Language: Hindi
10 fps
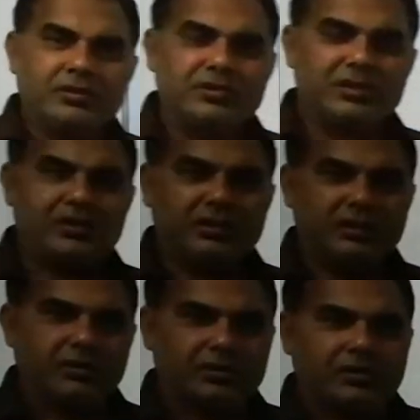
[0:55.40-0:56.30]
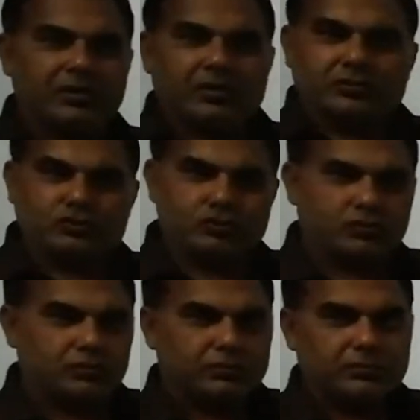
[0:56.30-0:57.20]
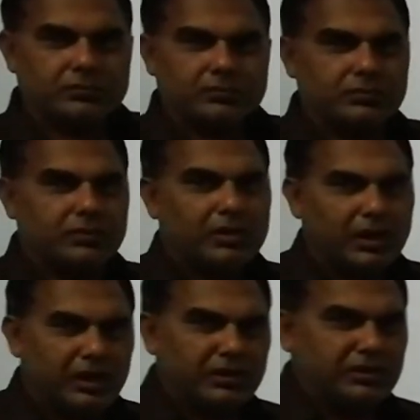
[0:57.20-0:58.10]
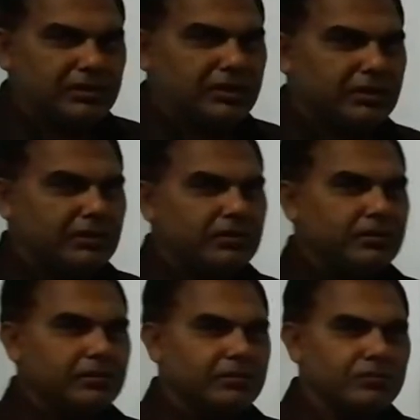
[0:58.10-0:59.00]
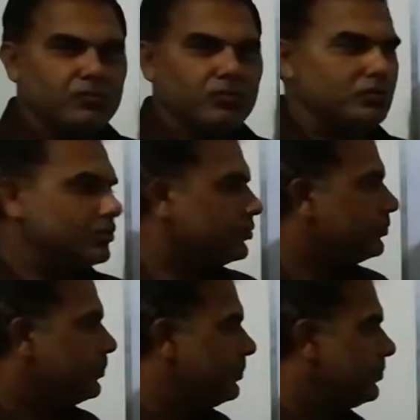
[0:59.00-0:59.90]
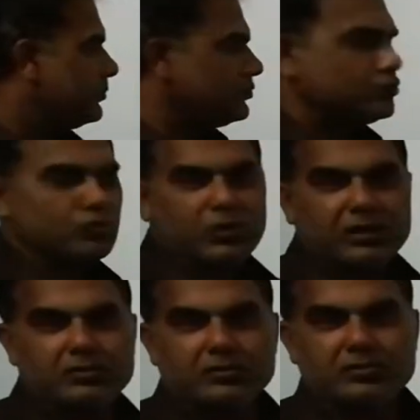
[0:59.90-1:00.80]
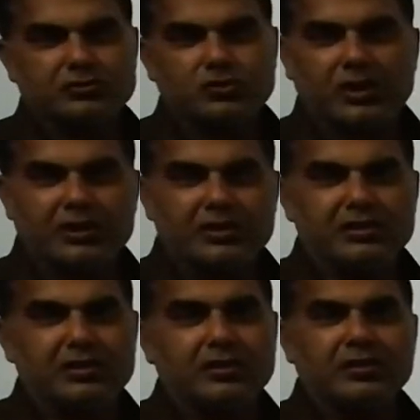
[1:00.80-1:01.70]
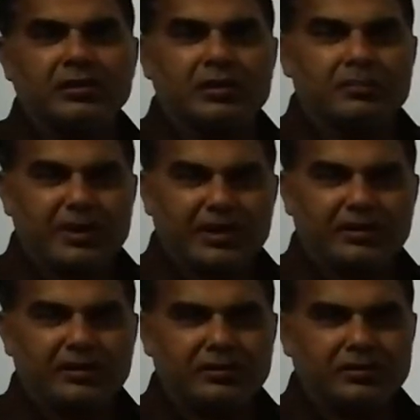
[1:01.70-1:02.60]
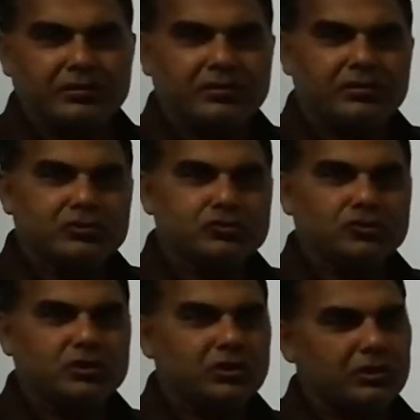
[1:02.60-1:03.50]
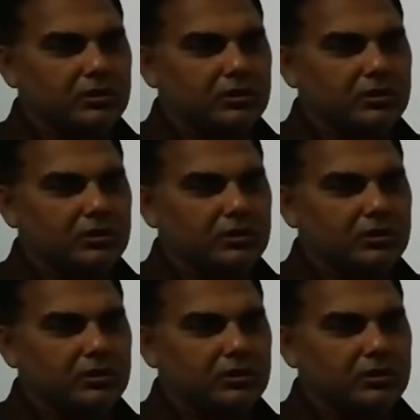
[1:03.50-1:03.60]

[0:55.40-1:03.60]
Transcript: देखिए जो कहानी है वो शुरुआत जो कहानी की है पैडलर जो कि